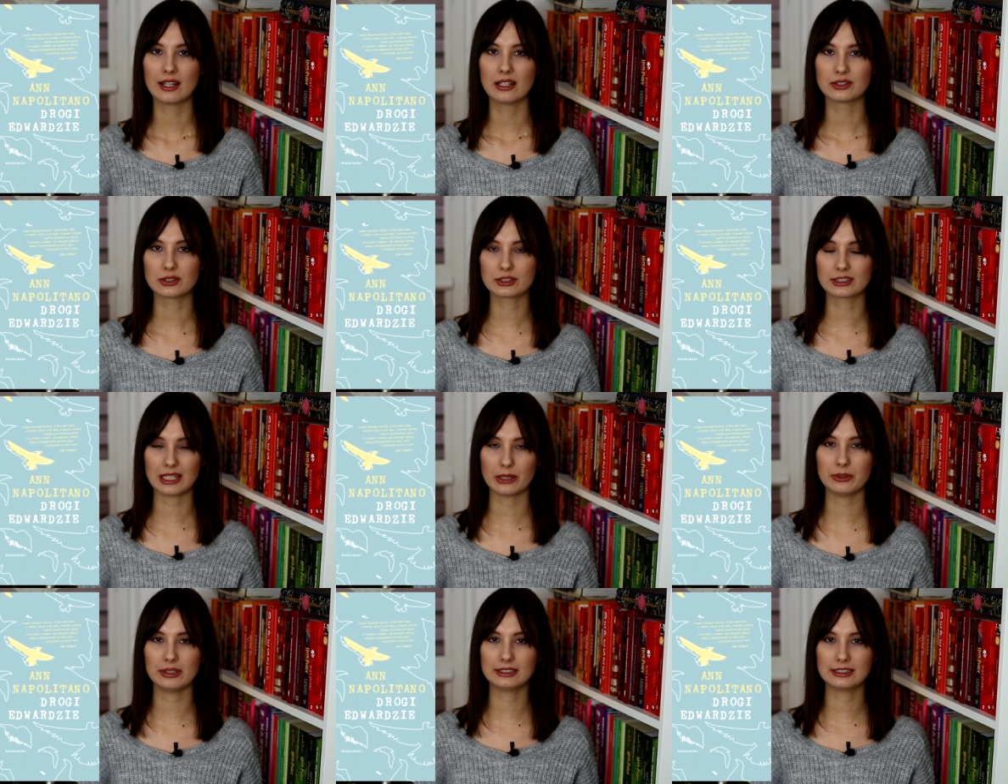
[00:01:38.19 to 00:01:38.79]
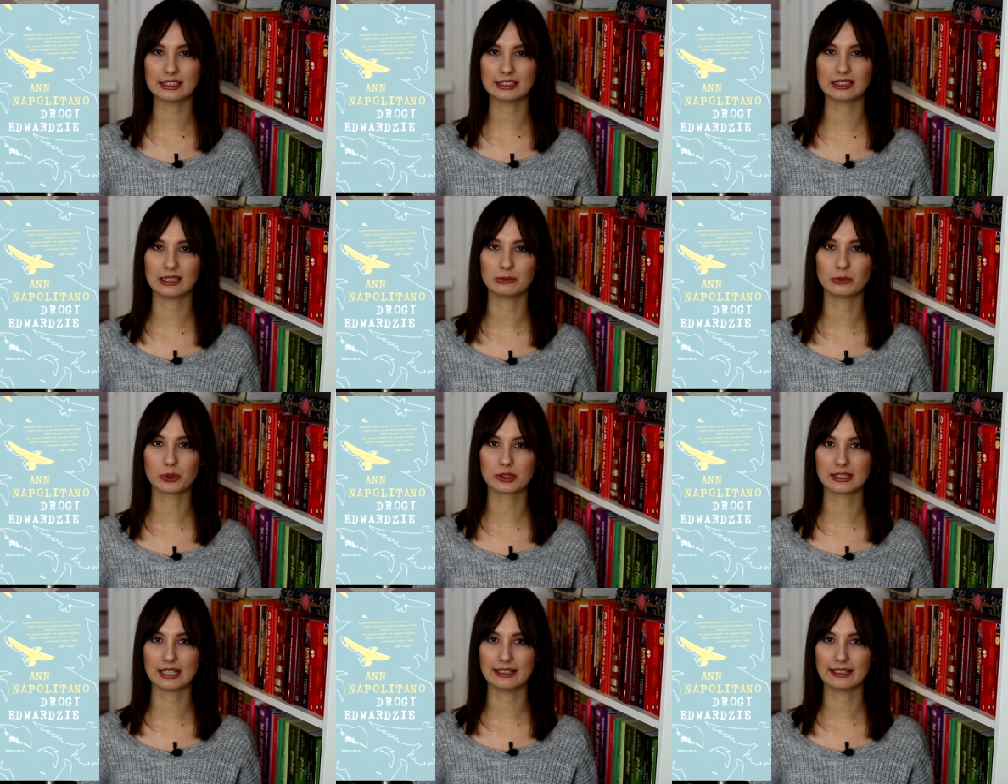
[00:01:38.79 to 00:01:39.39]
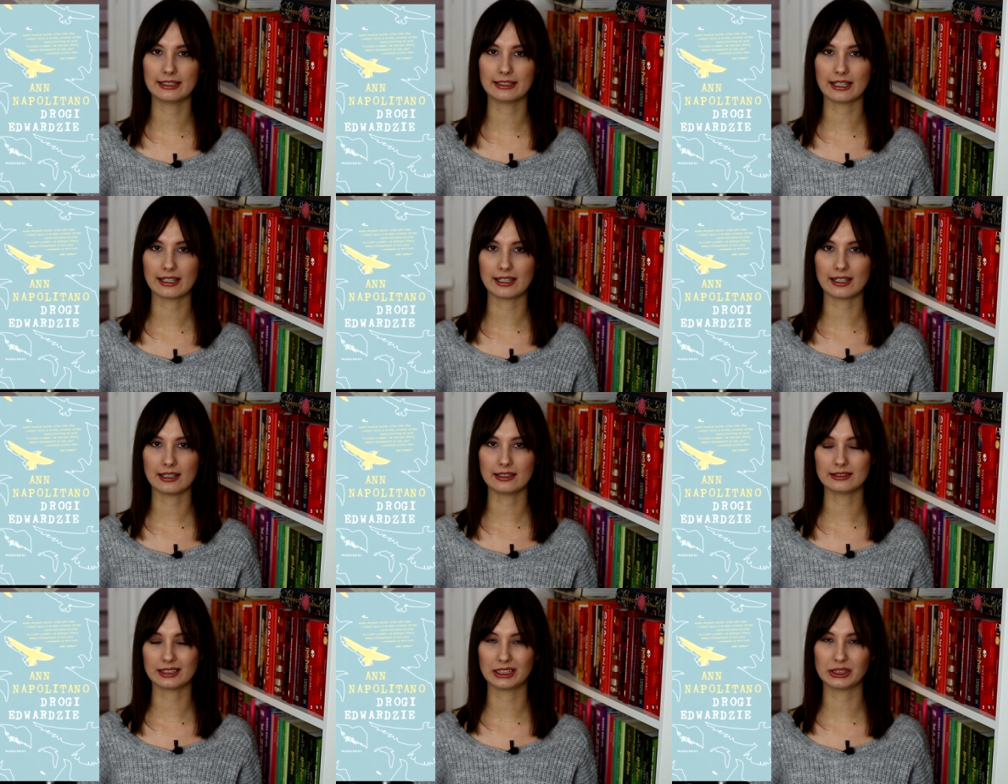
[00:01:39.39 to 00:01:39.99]
zostały gdzieś tam uznane
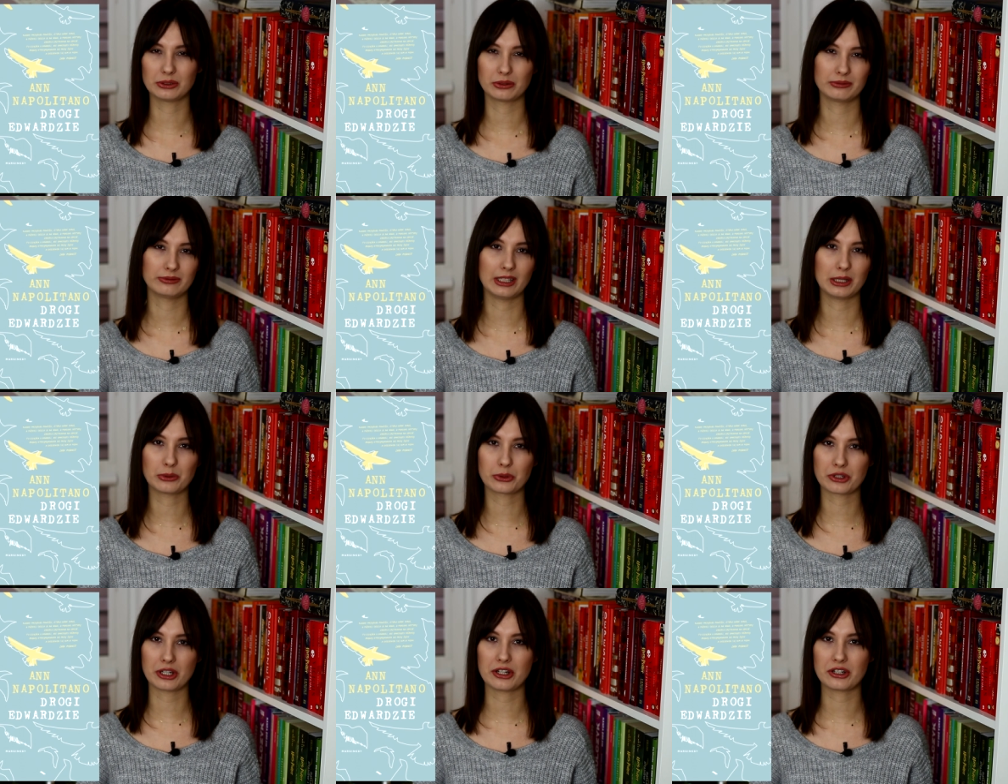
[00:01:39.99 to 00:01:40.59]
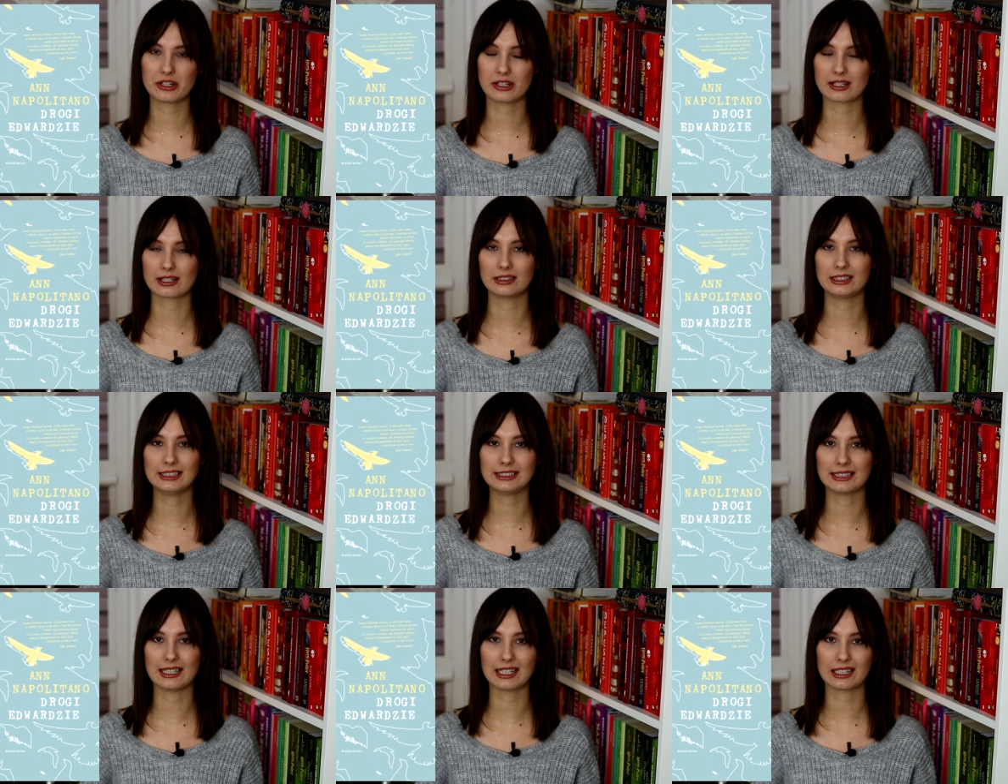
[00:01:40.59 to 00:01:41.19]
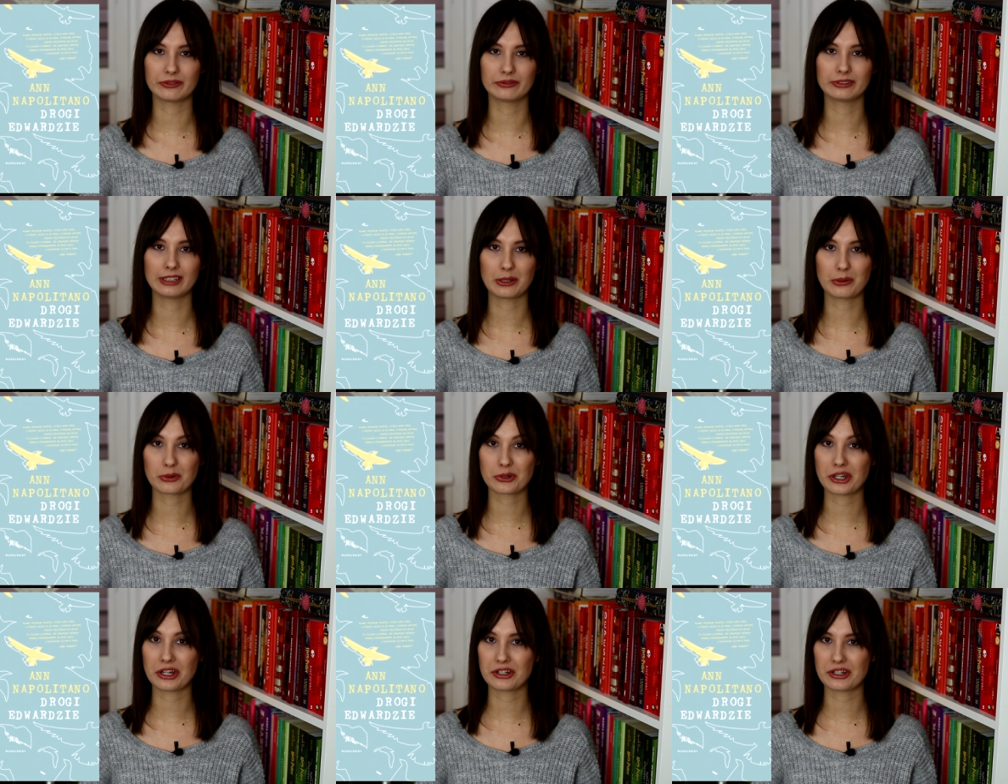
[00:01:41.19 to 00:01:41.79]
na jakichś najróżniejszych listach, w
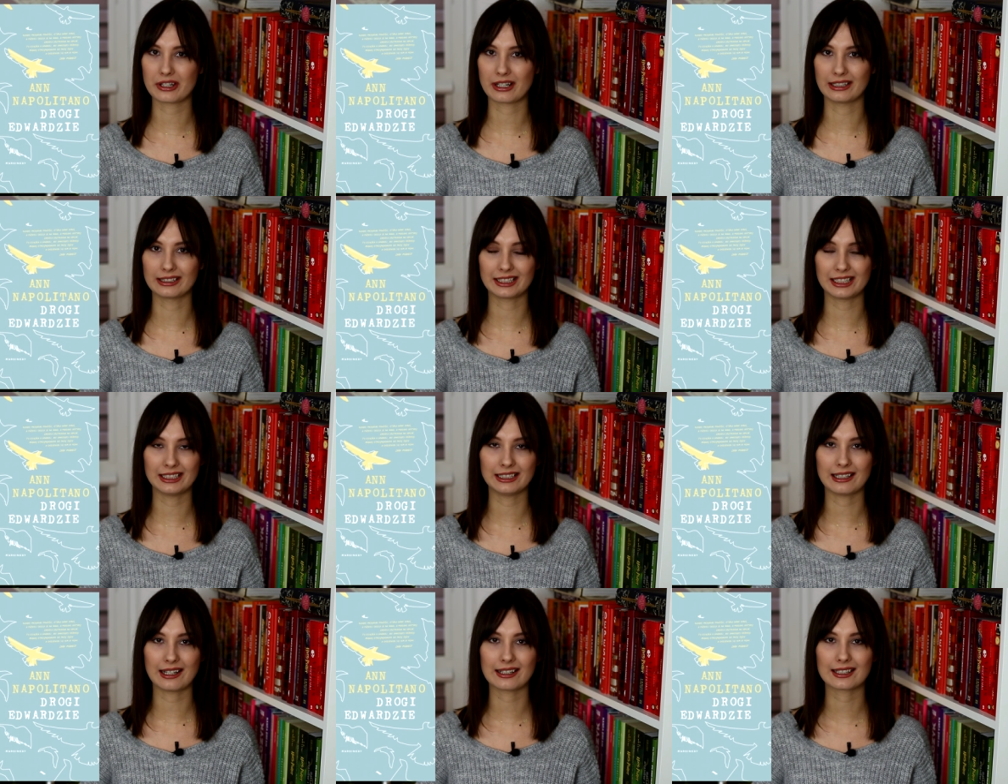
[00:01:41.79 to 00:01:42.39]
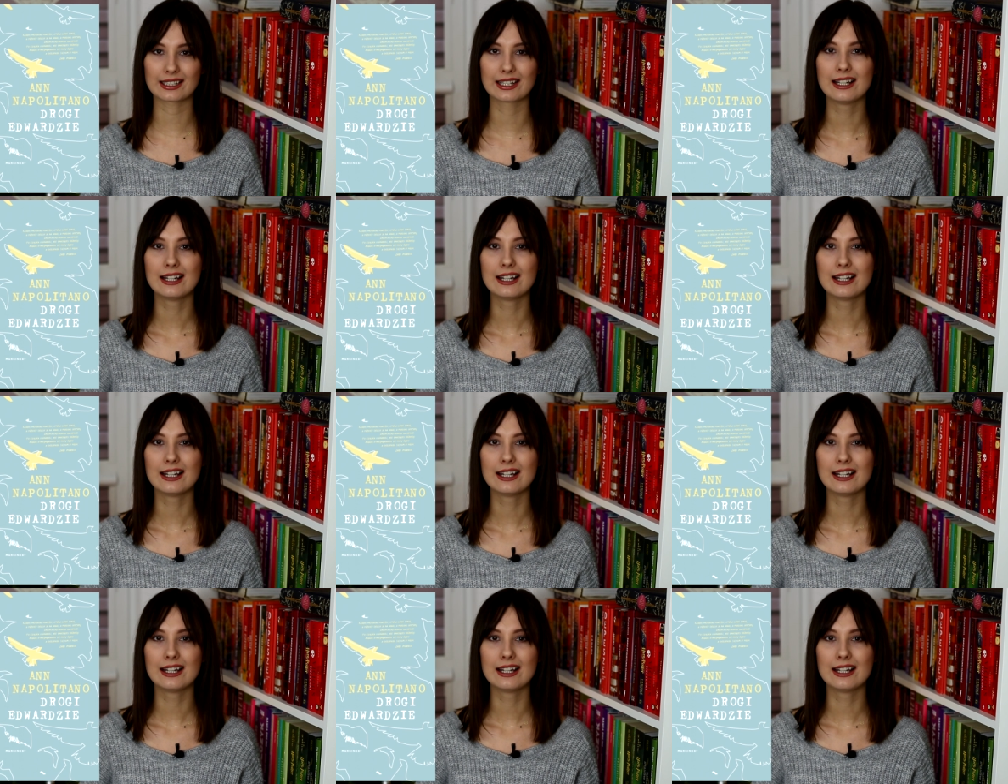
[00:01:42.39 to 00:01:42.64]
najróżniejszych rankingach